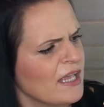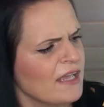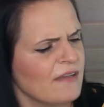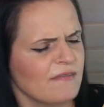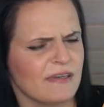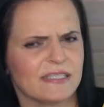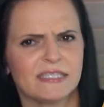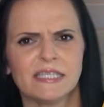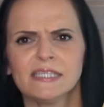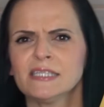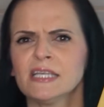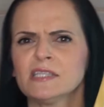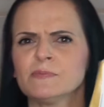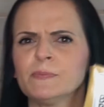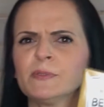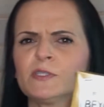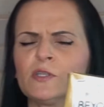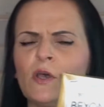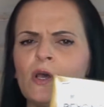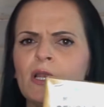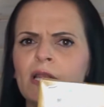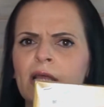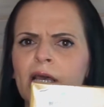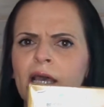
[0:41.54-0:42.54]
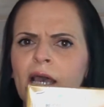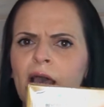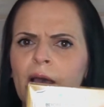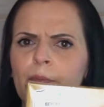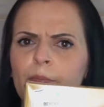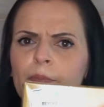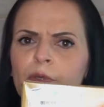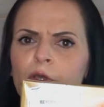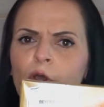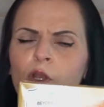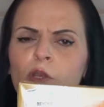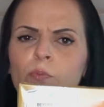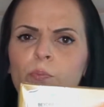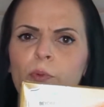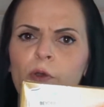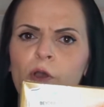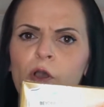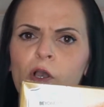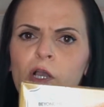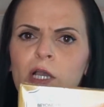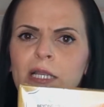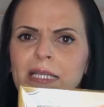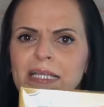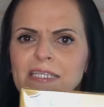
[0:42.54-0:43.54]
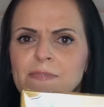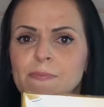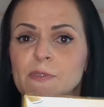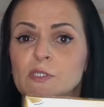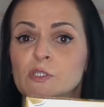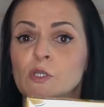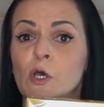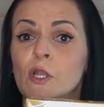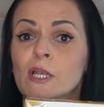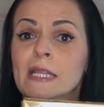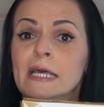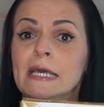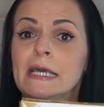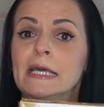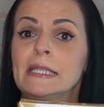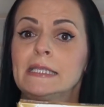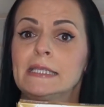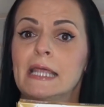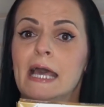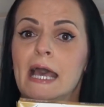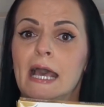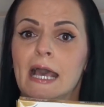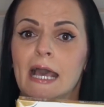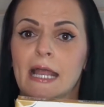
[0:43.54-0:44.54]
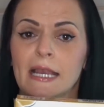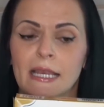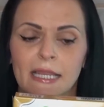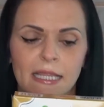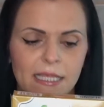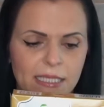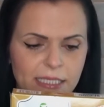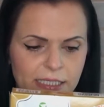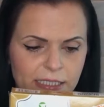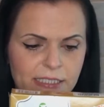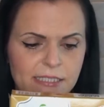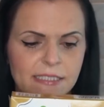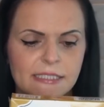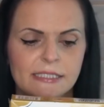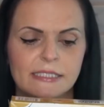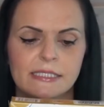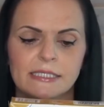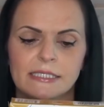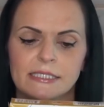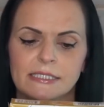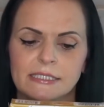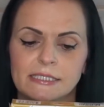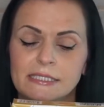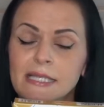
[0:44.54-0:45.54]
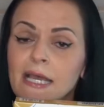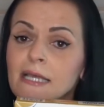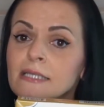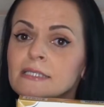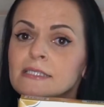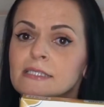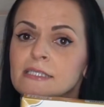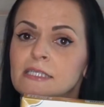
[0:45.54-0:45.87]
Was ist das Besondere am Beyond Burger? Das Besondere daran ist, dass